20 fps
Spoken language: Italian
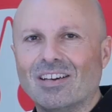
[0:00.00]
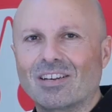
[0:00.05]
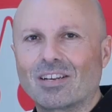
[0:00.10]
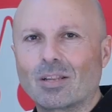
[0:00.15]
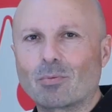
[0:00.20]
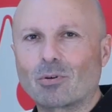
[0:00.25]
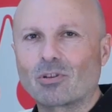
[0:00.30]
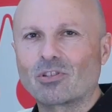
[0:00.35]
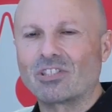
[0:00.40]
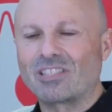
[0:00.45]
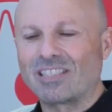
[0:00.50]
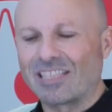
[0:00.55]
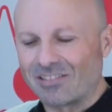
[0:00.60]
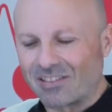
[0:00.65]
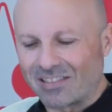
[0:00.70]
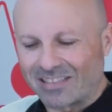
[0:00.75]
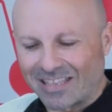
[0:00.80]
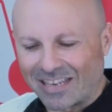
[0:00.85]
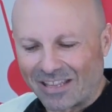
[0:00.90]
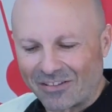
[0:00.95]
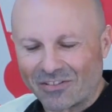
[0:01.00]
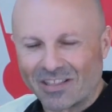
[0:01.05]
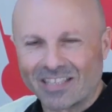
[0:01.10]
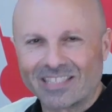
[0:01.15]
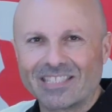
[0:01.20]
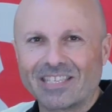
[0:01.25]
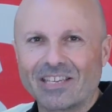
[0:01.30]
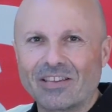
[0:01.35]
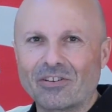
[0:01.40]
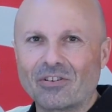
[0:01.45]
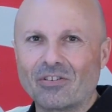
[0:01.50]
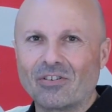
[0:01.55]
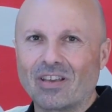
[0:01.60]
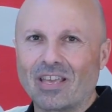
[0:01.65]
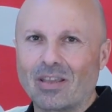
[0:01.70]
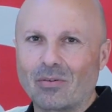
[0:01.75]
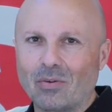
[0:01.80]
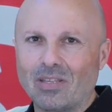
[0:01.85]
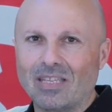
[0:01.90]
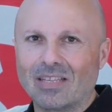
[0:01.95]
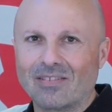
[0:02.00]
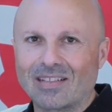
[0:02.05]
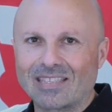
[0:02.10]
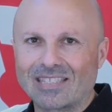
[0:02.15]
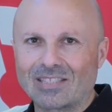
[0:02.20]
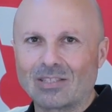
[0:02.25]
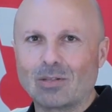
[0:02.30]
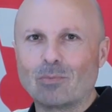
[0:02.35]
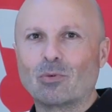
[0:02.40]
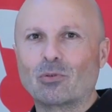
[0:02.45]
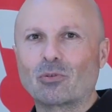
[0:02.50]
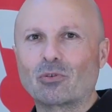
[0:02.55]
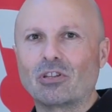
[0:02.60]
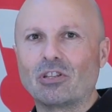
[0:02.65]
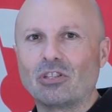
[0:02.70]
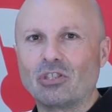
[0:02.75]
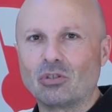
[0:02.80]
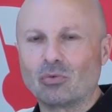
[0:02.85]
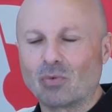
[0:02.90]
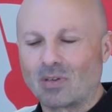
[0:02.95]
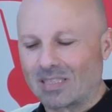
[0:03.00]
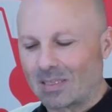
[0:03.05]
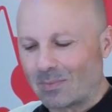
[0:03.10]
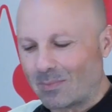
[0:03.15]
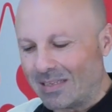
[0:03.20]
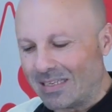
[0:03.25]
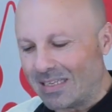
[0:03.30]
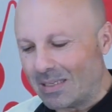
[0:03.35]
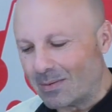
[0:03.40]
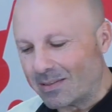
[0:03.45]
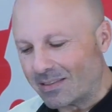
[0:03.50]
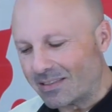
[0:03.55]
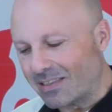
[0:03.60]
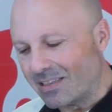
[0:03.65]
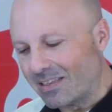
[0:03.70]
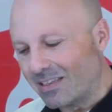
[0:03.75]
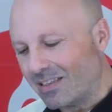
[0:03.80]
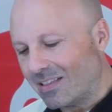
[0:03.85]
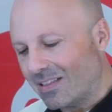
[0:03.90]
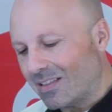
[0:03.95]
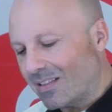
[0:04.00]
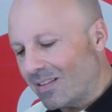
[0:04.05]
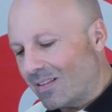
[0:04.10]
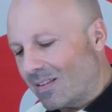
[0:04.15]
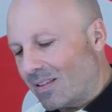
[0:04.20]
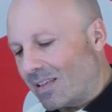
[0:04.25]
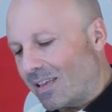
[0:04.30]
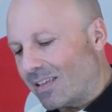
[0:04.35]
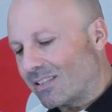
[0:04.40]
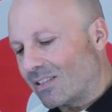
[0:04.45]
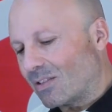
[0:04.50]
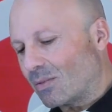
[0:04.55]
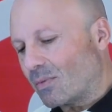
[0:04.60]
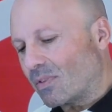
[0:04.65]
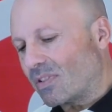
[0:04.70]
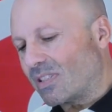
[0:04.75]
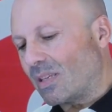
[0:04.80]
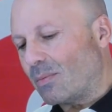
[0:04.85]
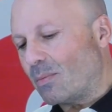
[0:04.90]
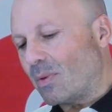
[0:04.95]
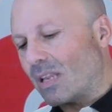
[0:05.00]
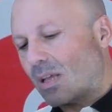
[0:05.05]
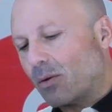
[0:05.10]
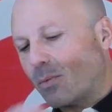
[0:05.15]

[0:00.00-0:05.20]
Riprogettando il telaio da zero e quindi avanzando il motore di 50 mm è stato possibile